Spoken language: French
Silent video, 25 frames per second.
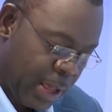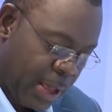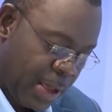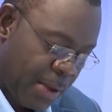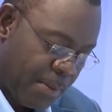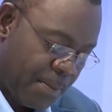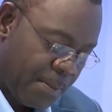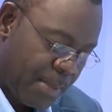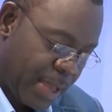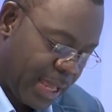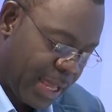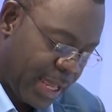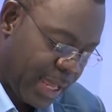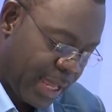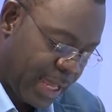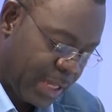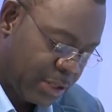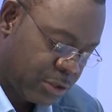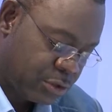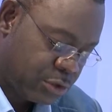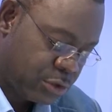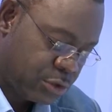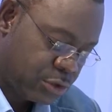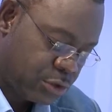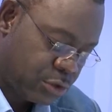mais
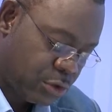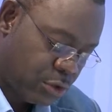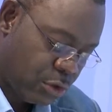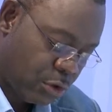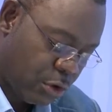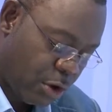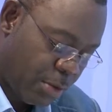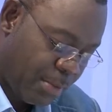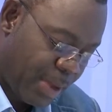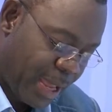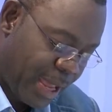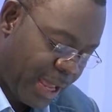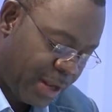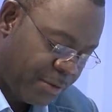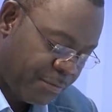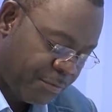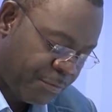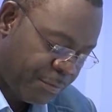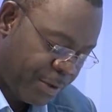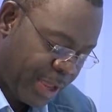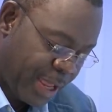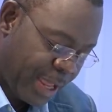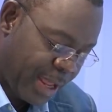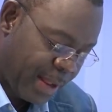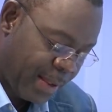ce remède
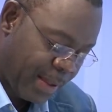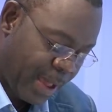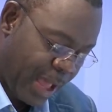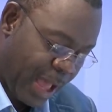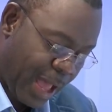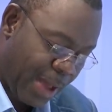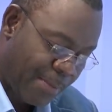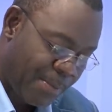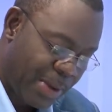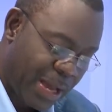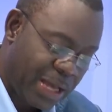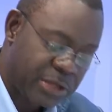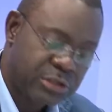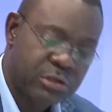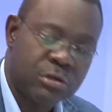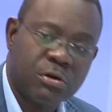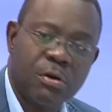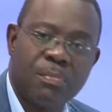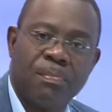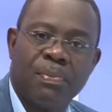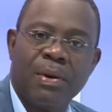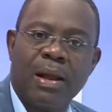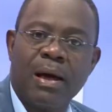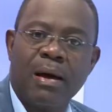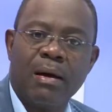fait à base de
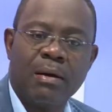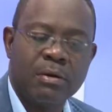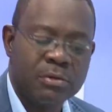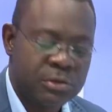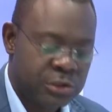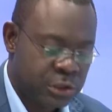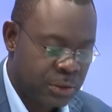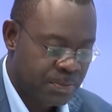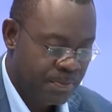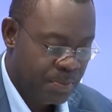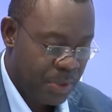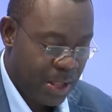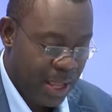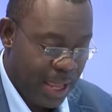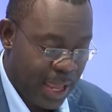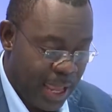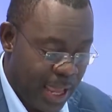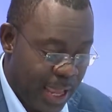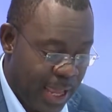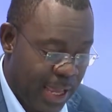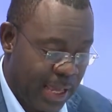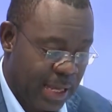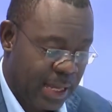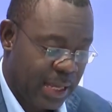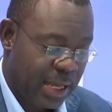plantes
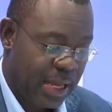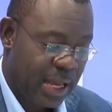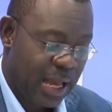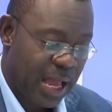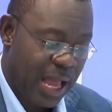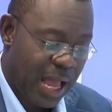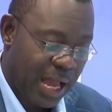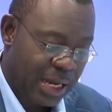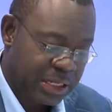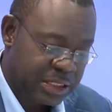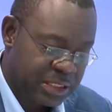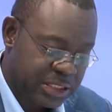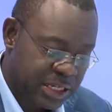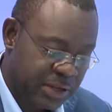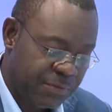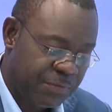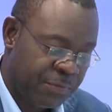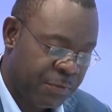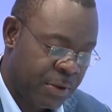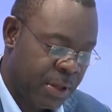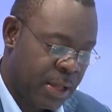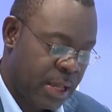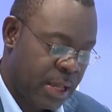est actif